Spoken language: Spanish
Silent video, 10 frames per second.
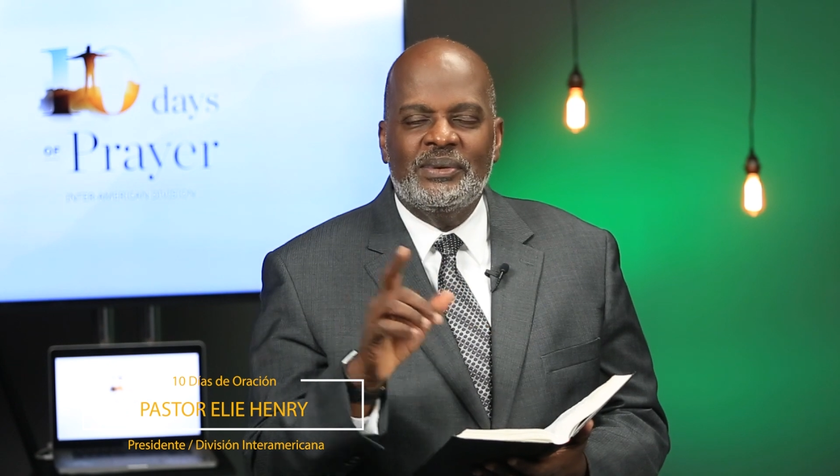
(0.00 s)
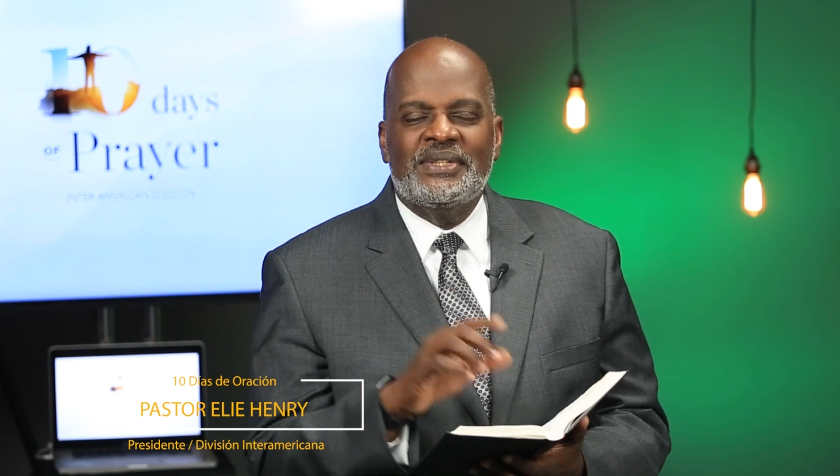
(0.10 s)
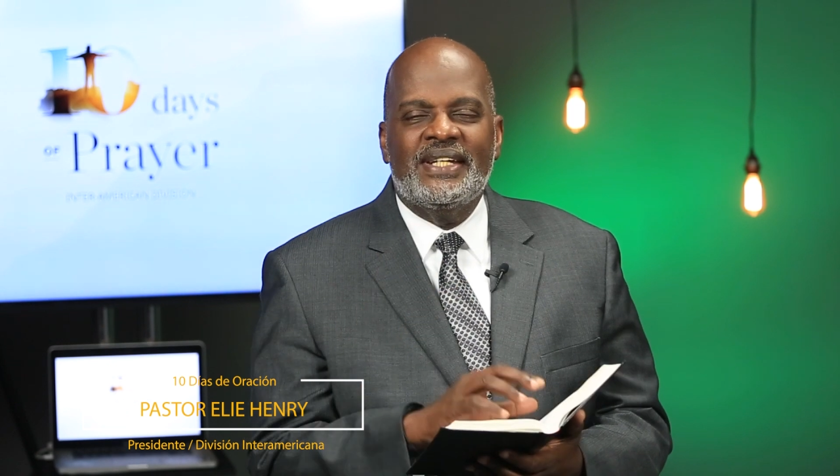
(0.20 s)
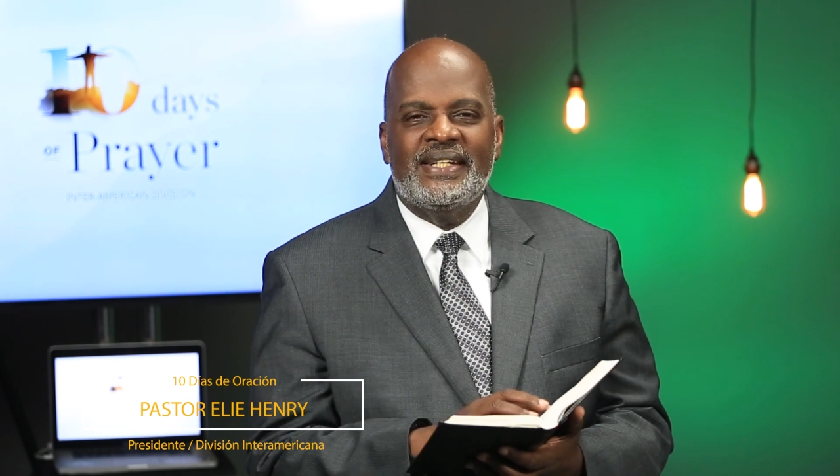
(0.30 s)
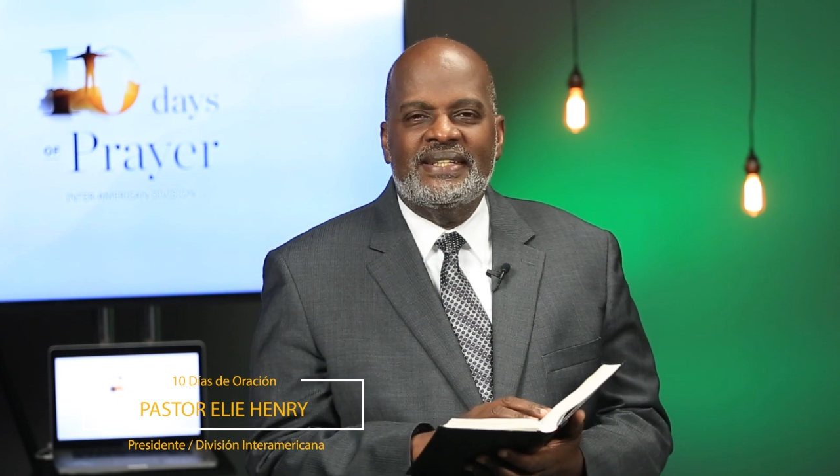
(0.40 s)

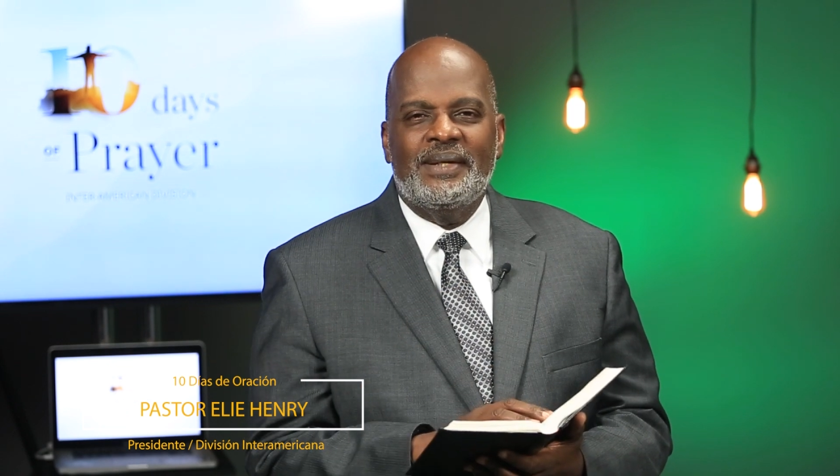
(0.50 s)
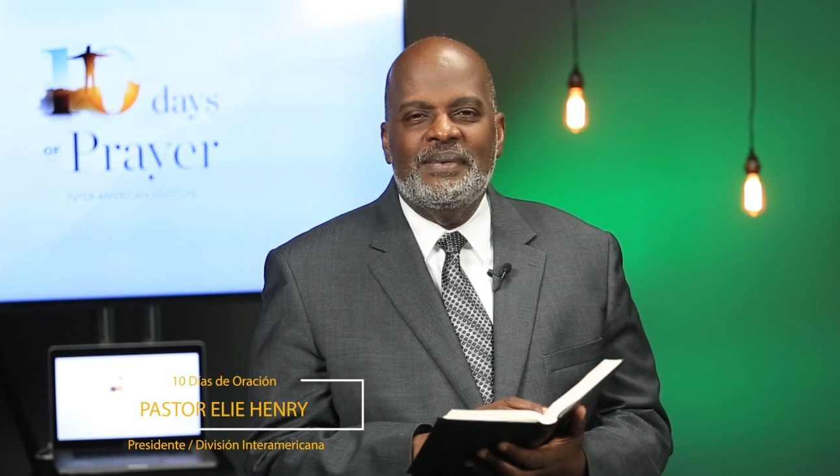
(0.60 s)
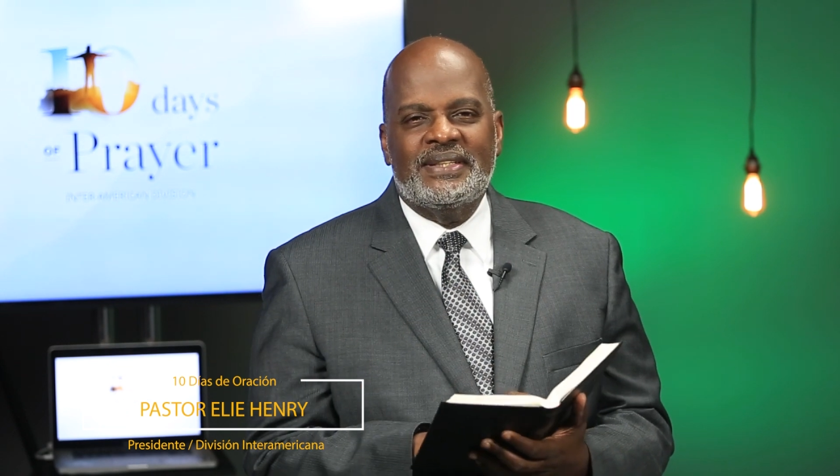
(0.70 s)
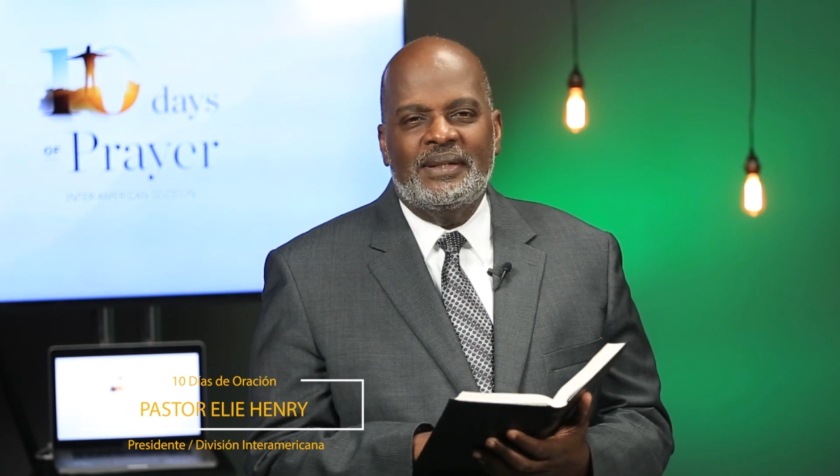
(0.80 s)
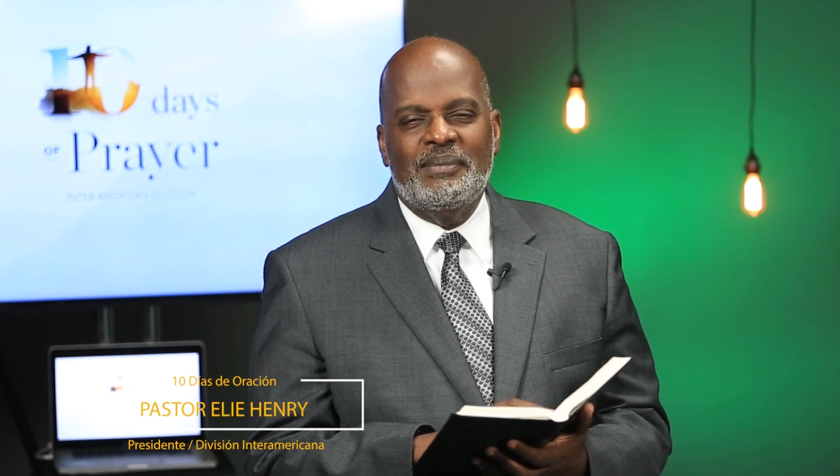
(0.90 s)
ustedes que
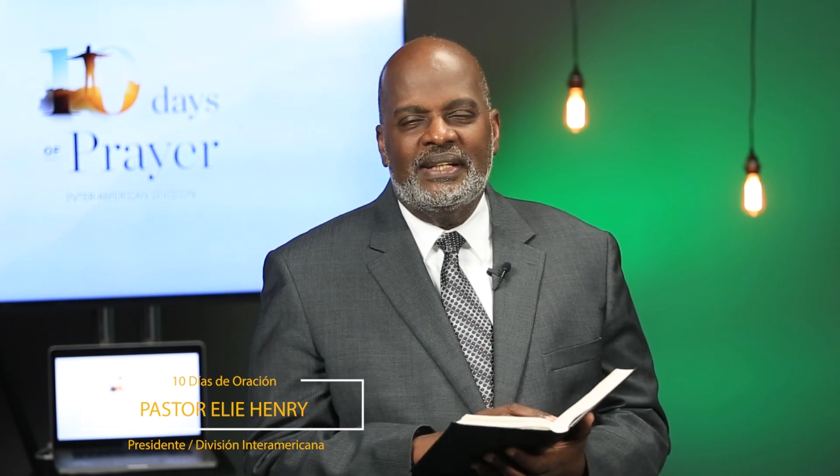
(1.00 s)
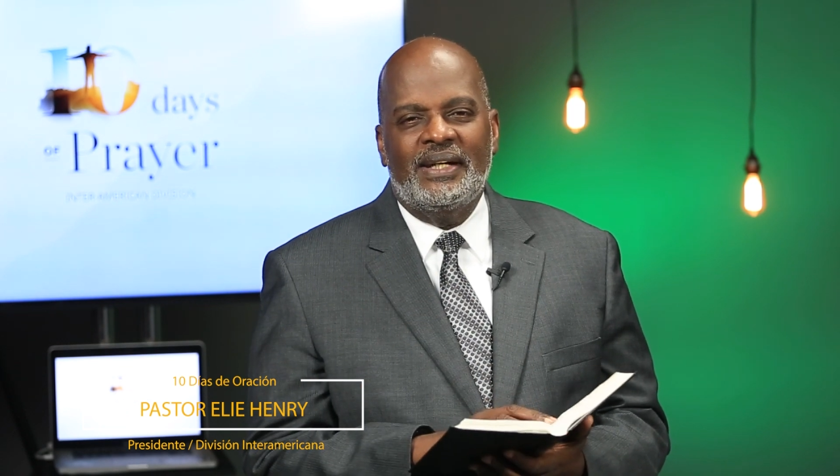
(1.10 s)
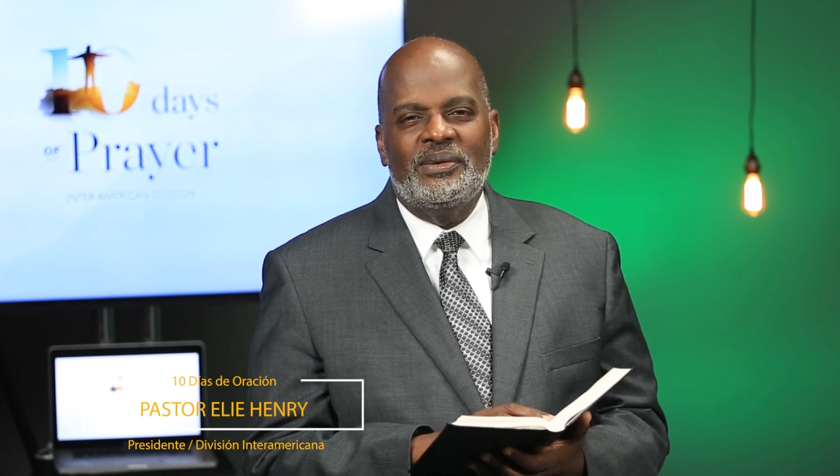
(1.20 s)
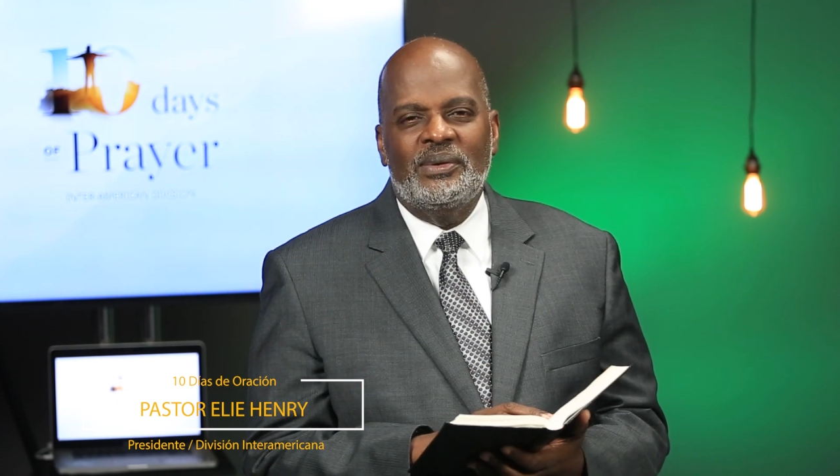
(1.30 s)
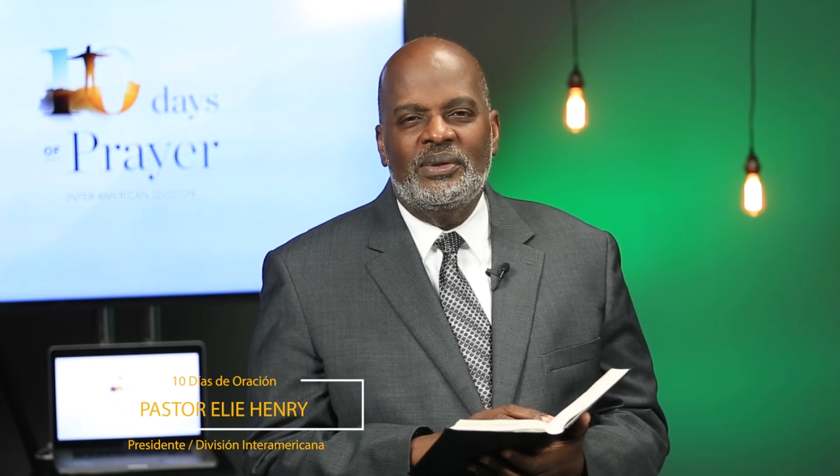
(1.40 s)
me están
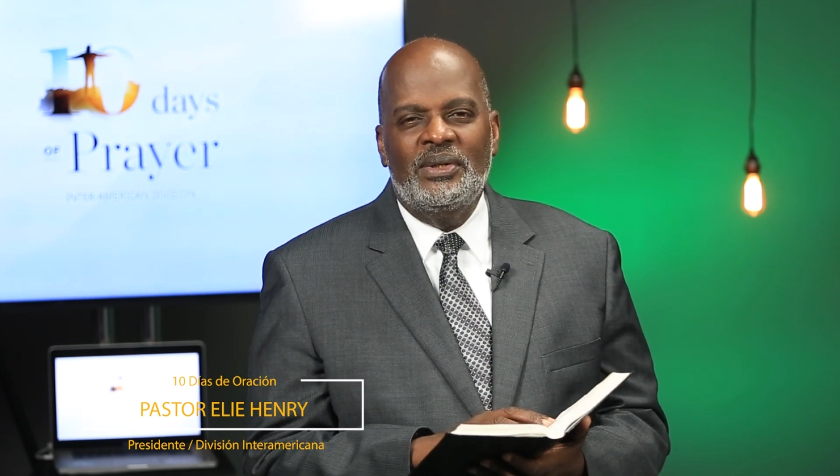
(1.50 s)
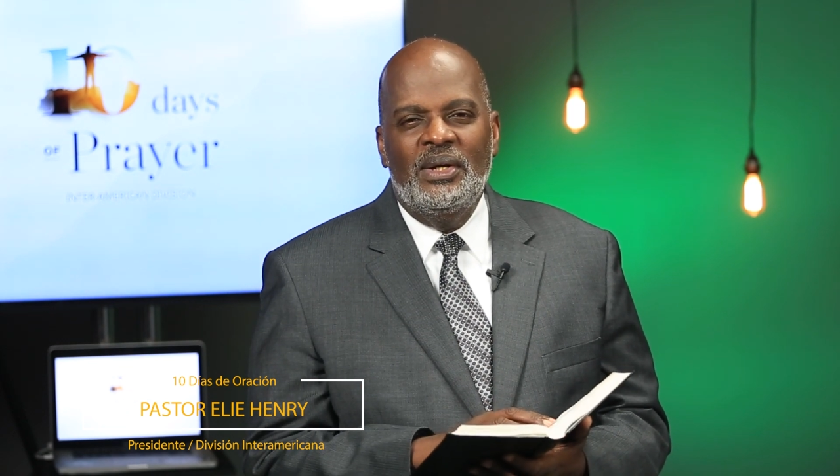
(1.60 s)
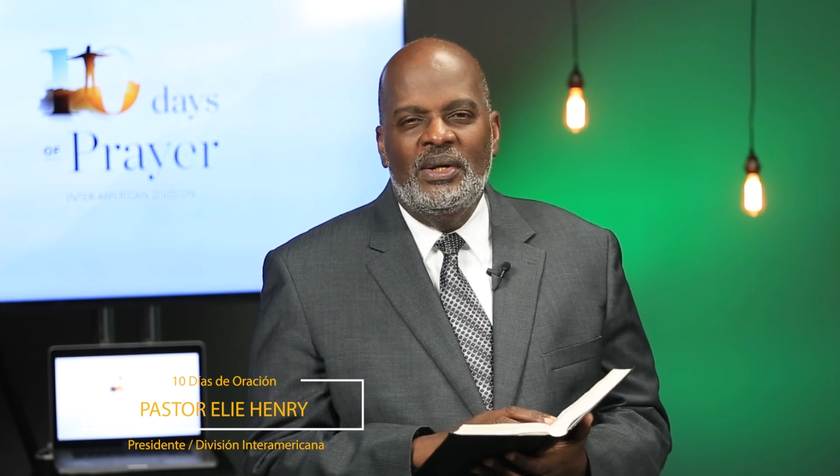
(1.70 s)
mirando